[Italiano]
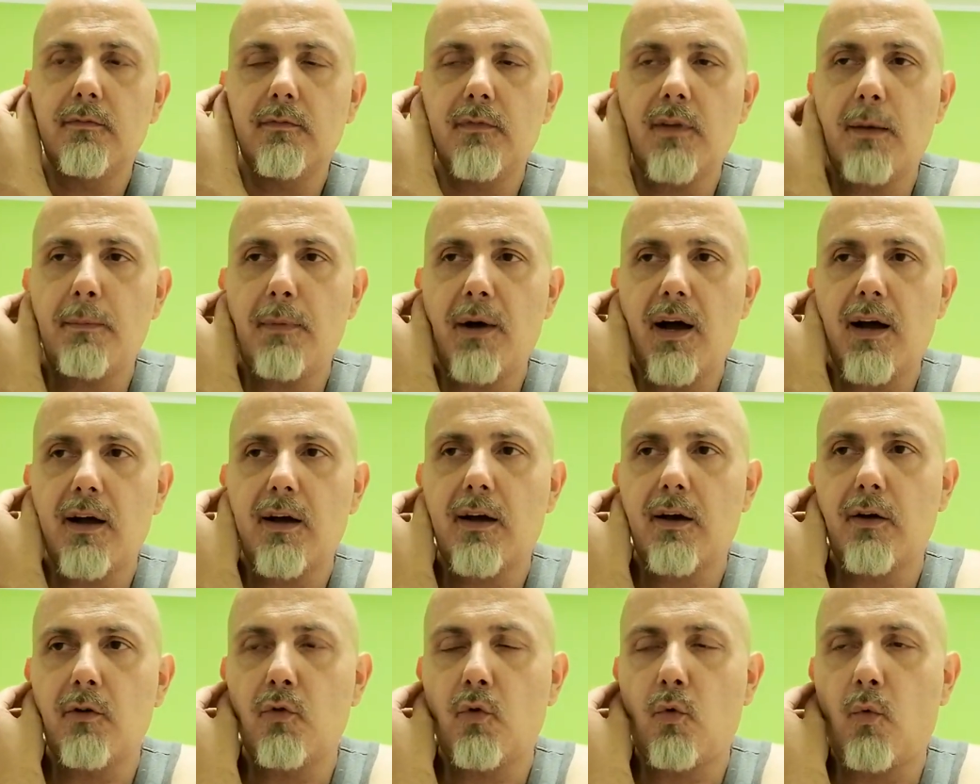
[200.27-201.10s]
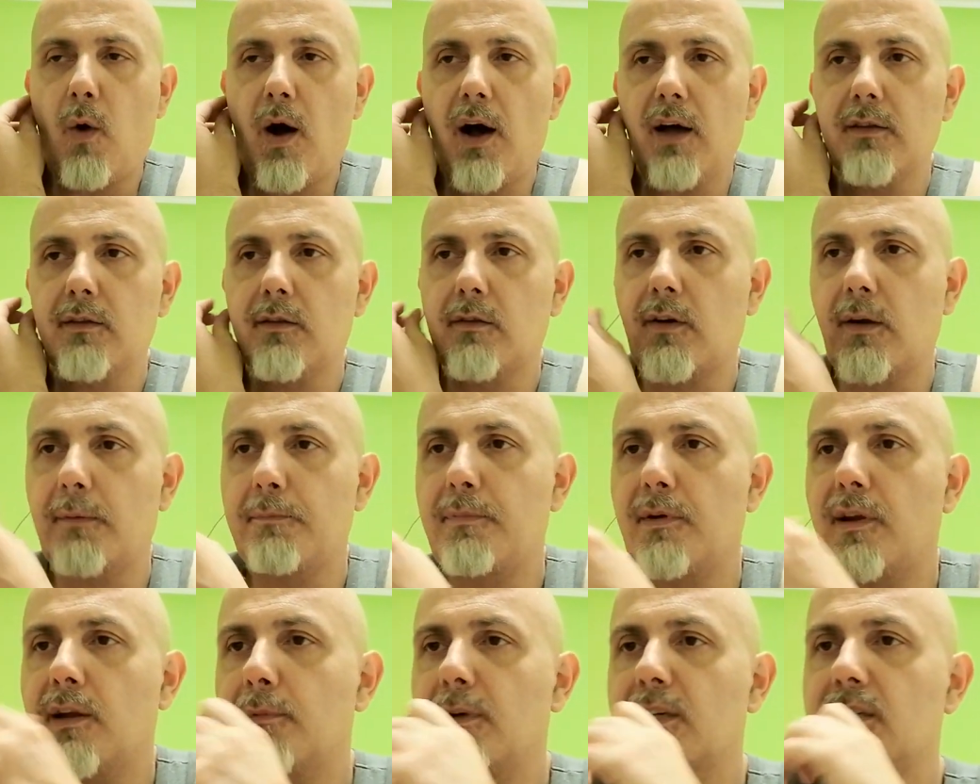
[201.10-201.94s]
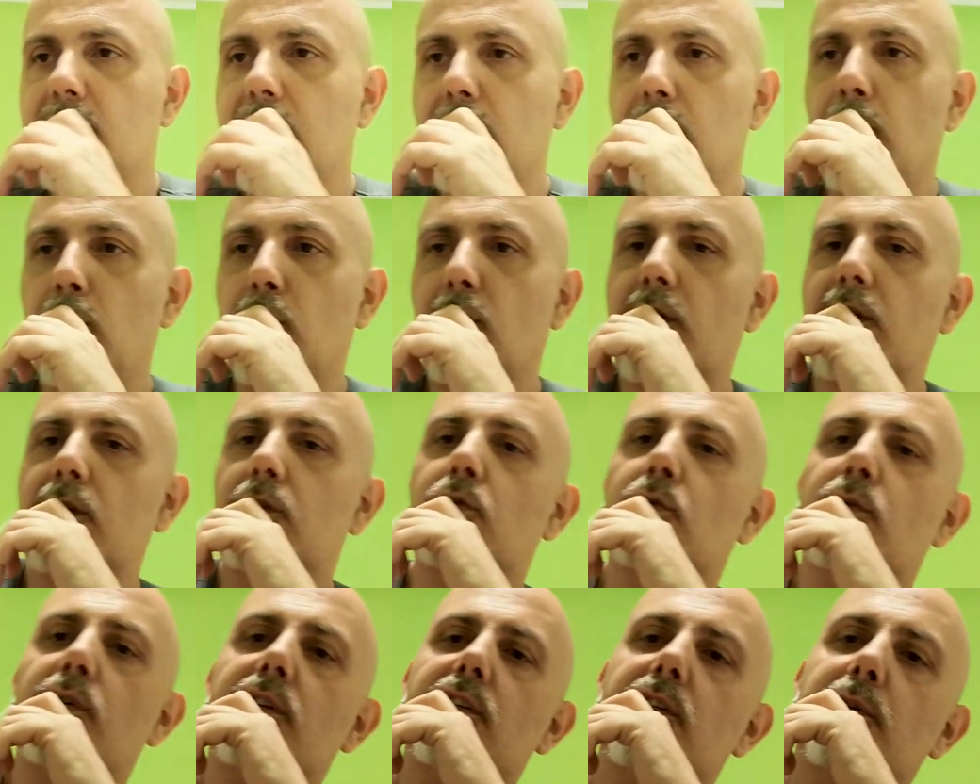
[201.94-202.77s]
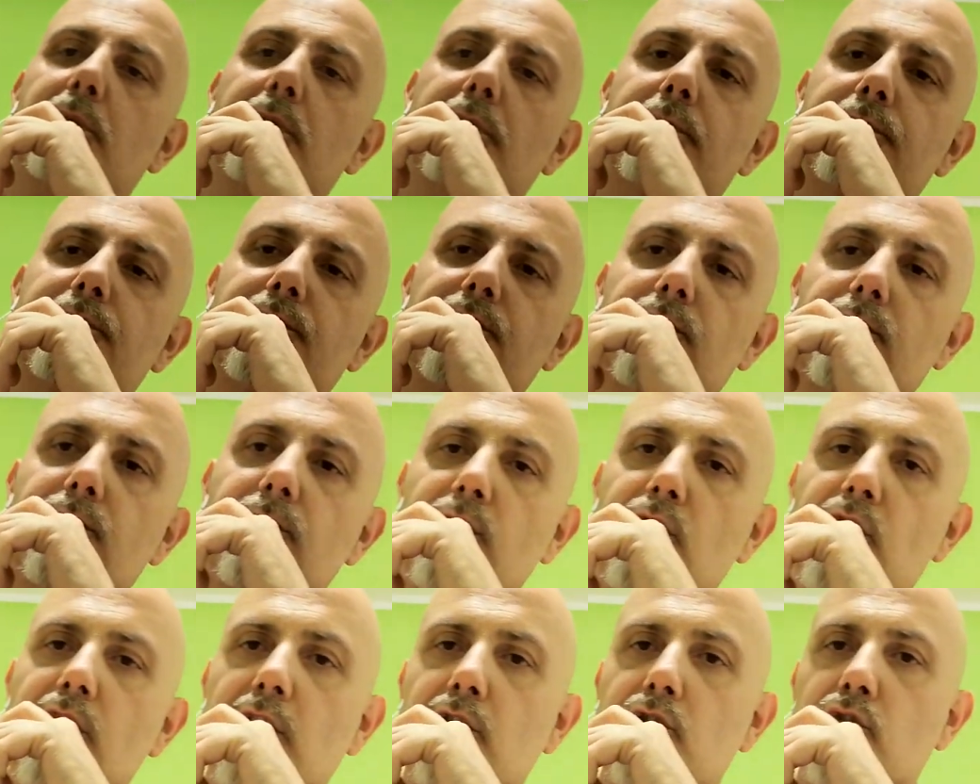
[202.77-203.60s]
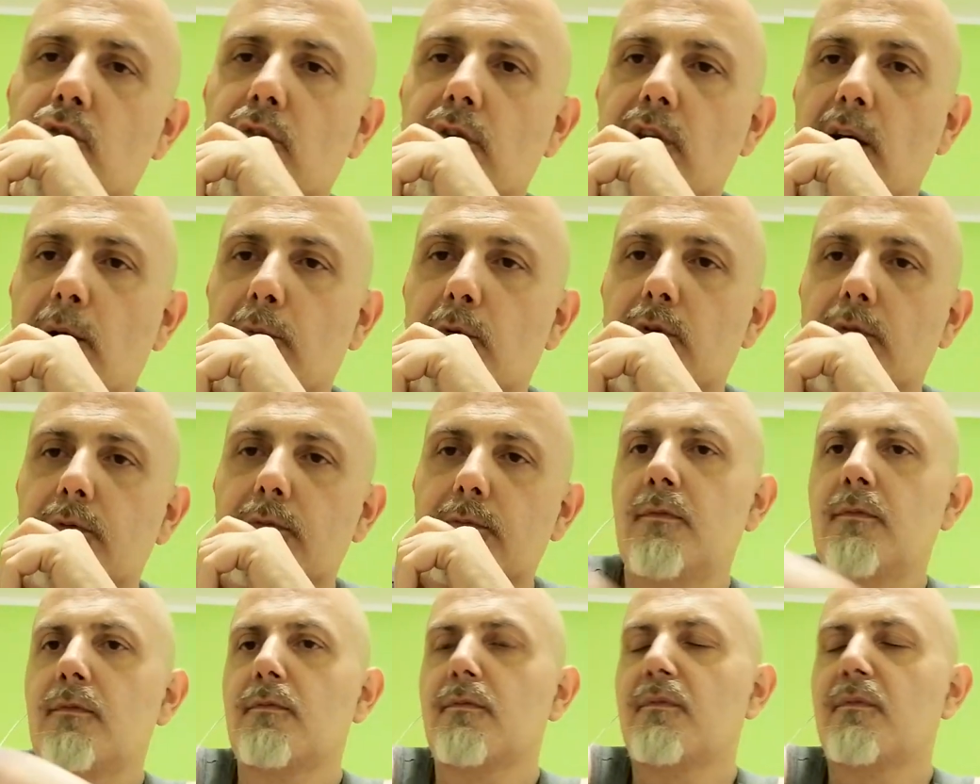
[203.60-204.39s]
ne mancano 4 è appena passato il 91esimo, ci aggiorniamo.